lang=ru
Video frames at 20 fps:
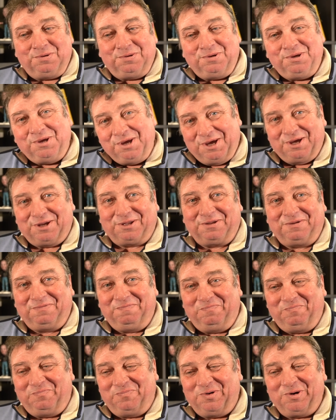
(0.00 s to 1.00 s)

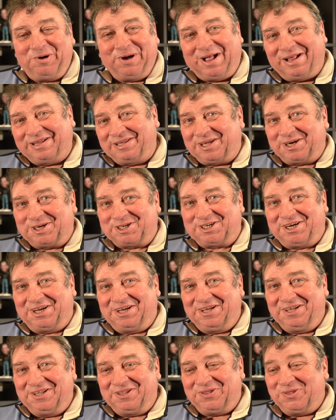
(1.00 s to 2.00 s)
Нет, бухгалтерша.
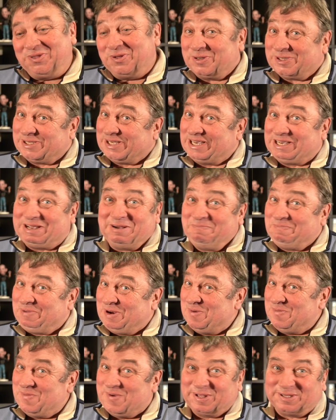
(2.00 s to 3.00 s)
Но за
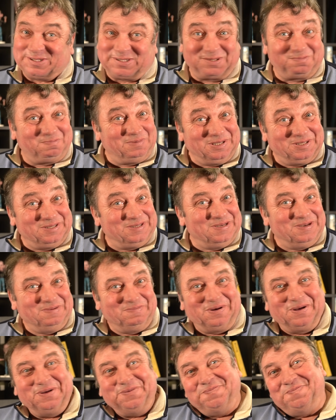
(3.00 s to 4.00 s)
комплимент
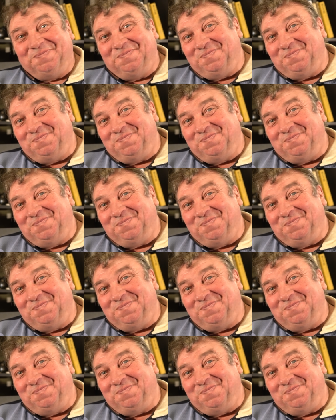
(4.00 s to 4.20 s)
спасибо.